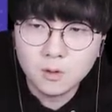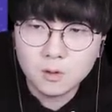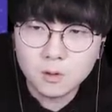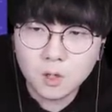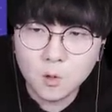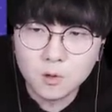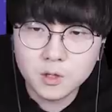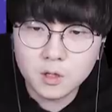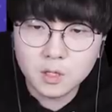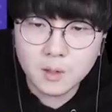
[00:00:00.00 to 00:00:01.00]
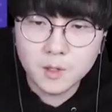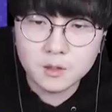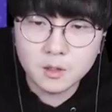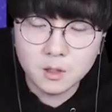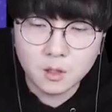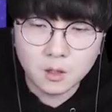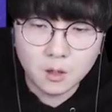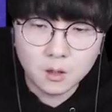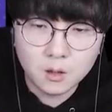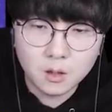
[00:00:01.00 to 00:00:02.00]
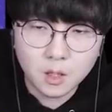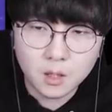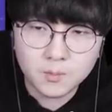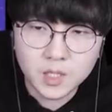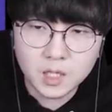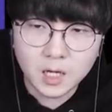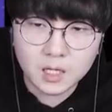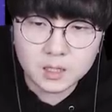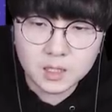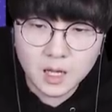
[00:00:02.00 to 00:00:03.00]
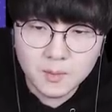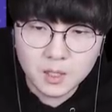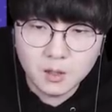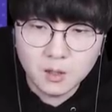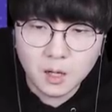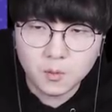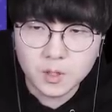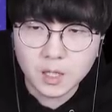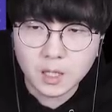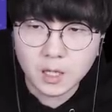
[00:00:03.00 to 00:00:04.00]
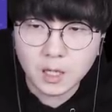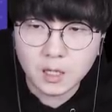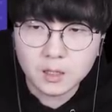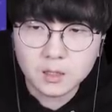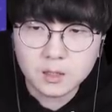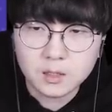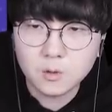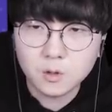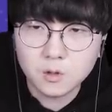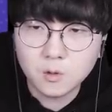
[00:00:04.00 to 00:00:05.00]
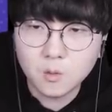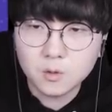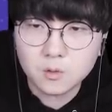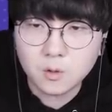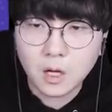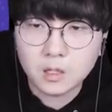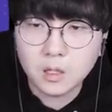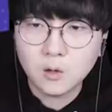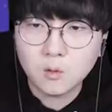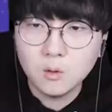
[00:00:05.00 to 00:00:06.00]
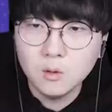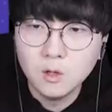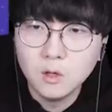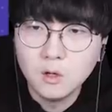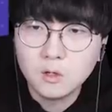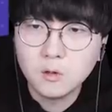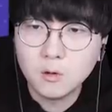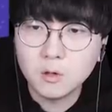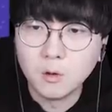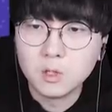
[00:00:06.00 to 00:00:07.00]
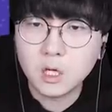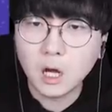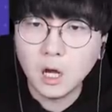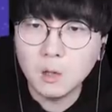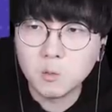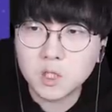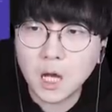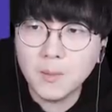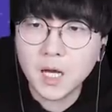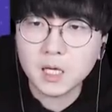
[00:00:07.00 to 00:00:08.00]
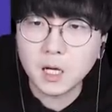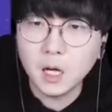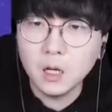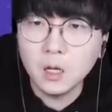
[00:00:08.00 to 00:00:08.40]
이렇게 공격을 하면요. 아, 밑에 약간 스태미너인가 보네 이게. 연속 공격도 가능하고 여기 어디야? 뭐 사막인가?